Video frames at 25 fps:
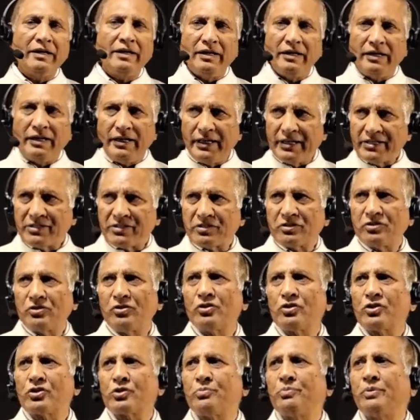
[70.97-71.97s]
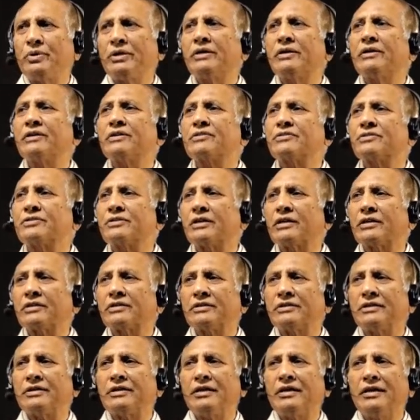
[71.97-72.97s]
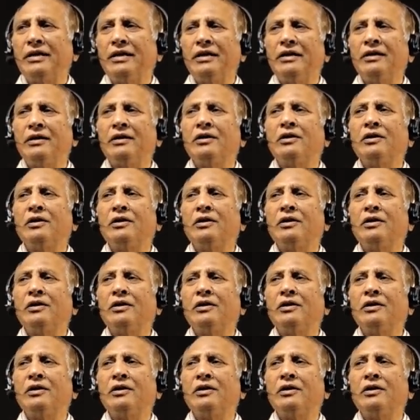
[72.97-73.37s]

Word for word: लेस कॉस्ट में कर सकते हैं